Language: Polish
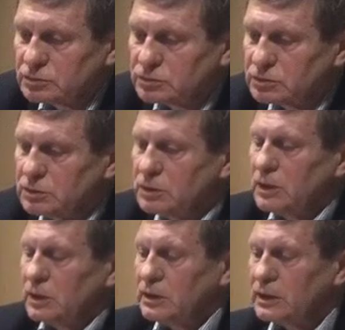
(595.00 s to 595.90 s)
y,
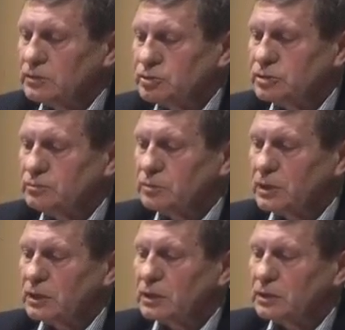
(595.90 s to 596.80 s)
jak to się
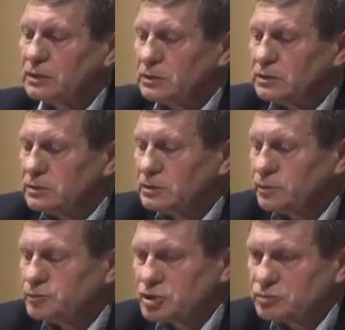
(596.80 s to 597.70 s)
ma
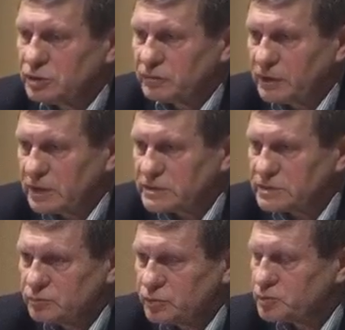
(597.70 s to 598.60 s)
do przyszłej
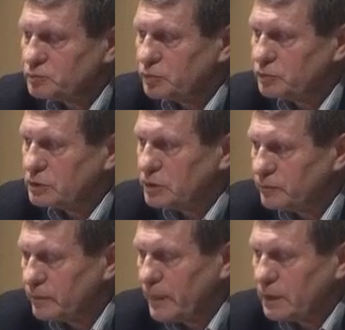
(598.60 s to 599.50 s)
inflacji, bo
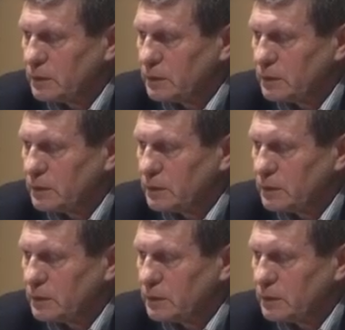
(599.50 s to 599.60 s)
przypominam,